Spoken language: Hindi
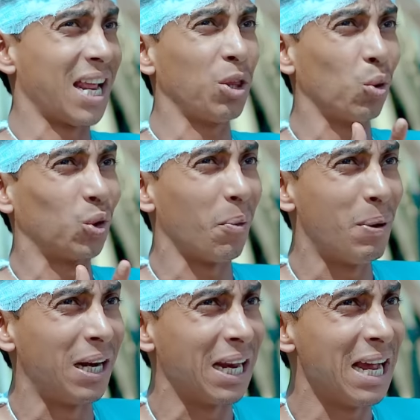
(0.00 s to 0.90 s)
अरे तू तो
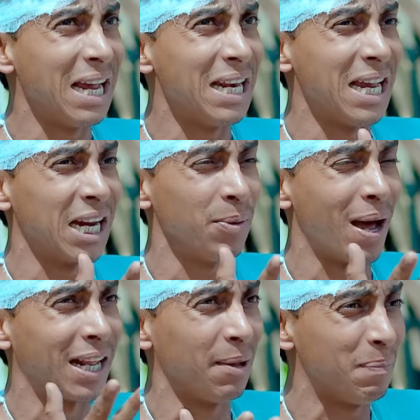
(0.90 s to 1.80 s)
फिट है लेकिन
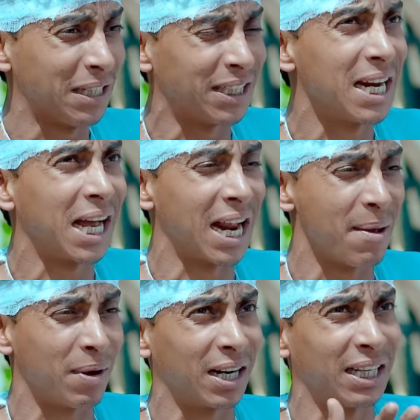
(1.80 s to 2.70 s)
मारे तो पिस्टन
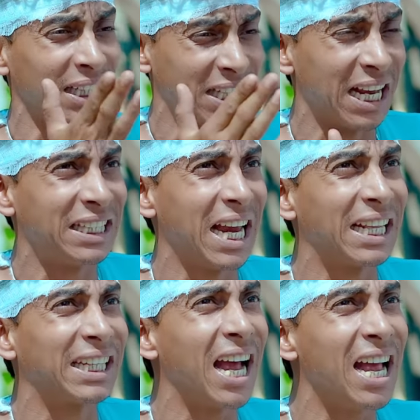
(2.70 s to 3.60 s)
खराब कर देगी छेद
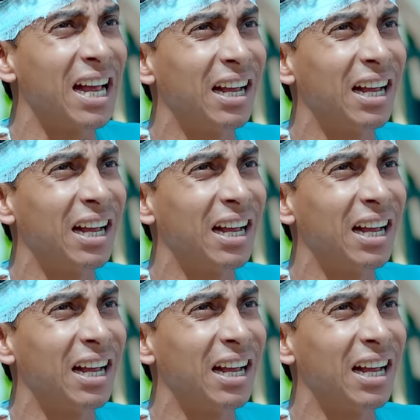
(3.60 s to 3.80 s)
छेद के